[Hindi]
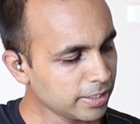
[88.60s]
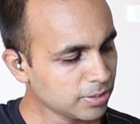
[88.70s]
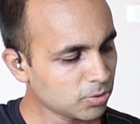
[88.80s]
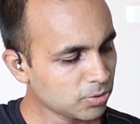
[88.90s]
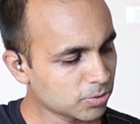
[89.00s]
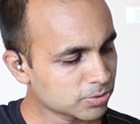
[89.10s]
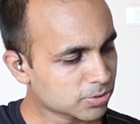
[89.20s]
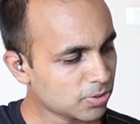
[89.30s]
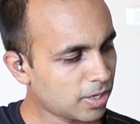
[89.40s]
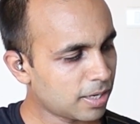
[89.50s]
इन दो नोट्स
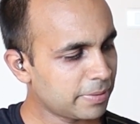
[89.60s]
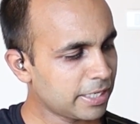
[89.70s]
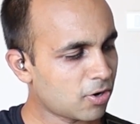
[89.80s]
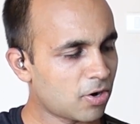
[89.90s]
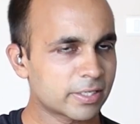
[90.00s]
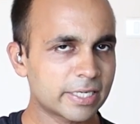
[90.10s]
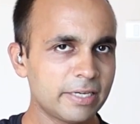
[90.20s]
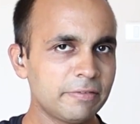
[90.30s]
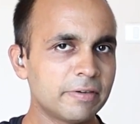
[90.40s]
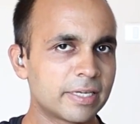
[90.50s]
को हम एक
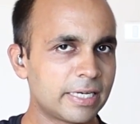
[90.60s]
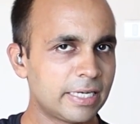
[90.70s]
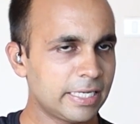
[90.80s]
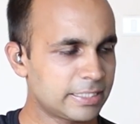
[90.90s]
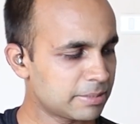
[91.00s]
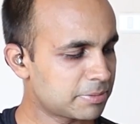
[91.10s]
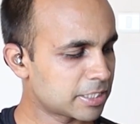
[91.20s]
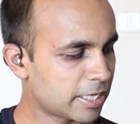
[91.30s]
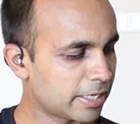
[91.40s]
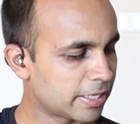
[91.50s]
ऑक्टेव नीचे
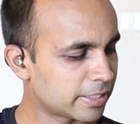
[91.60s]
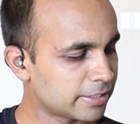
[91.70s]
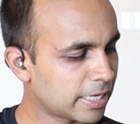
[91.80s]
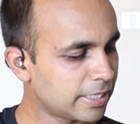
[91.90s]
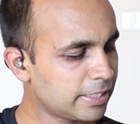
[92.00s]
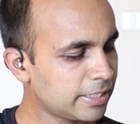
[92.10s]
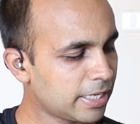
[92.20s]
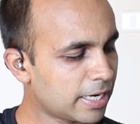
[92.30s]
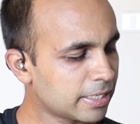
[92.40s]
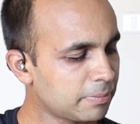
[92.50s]
बजा रहे हैं यानी कि
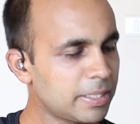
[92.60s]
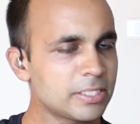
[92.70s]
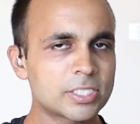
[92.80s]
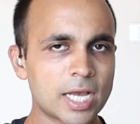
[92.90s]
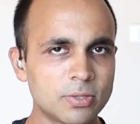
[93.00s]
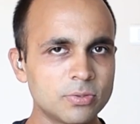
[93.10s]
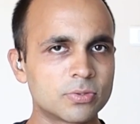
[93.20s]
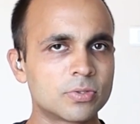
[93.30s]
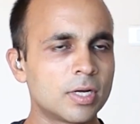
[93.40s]
अगर मैं चाहूं